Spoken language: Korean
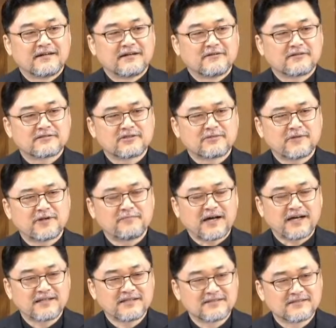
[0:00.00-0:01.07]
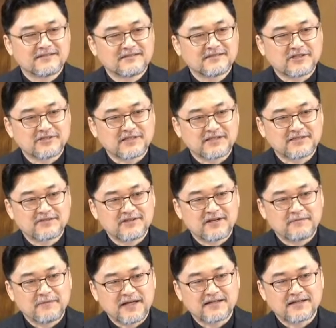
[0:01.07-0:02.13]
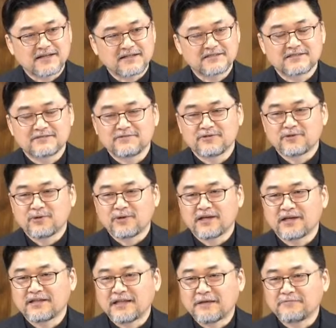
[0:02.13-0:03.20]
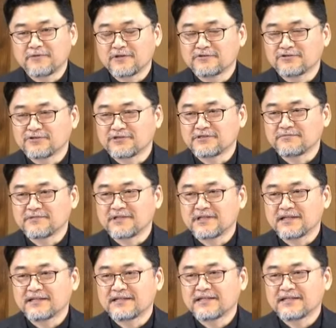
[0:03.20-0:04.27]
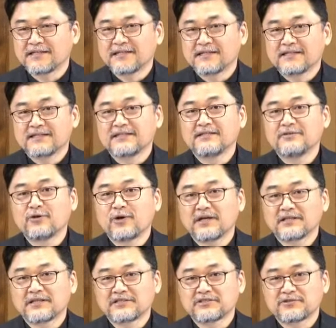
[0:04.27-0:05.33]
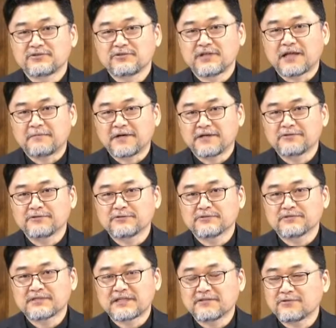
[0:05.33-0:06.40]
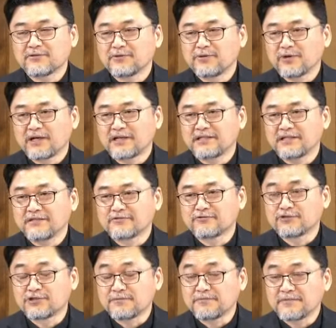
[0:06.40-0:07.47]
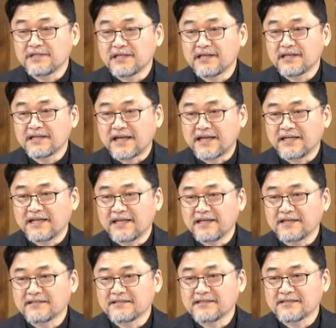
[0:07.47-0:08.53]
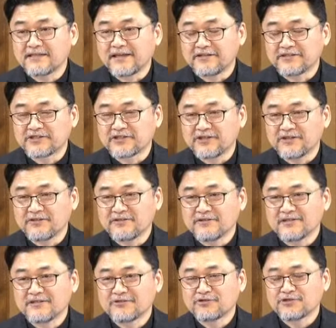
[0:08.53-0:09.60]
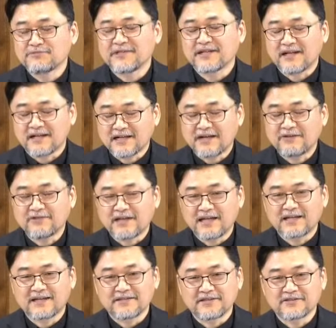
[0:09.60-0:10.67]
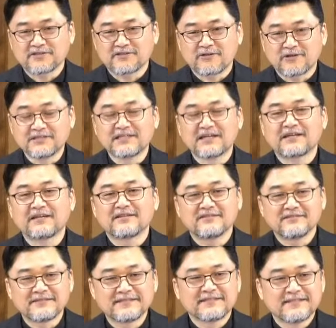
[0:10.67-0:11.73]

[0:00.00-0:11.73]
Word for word: 어, 정말로 많은 저작들과 많은 가르침을 교회에 남겨주었습니다. 이 요한계시록은 아마도 사도 요한이 90대 나이에 되어서 90대 가까운 나이가 되어서 굉장히